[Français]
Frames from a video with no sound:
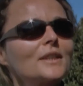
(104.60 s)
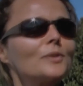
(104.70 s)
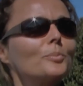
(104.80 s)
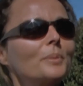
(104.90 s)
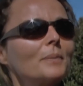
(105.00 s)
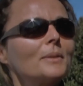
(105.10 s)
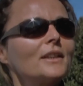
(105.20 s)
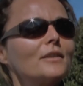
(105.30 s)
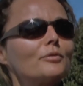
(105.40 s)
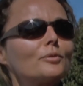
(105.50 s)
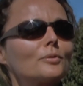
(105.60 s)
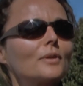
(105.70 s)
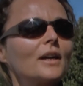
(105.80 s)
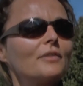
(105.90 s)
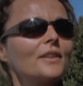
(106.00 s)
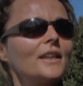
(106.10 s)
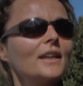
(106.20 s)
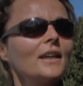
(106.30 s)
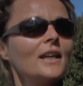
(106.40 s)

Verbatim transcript: qui nous permet de les photographier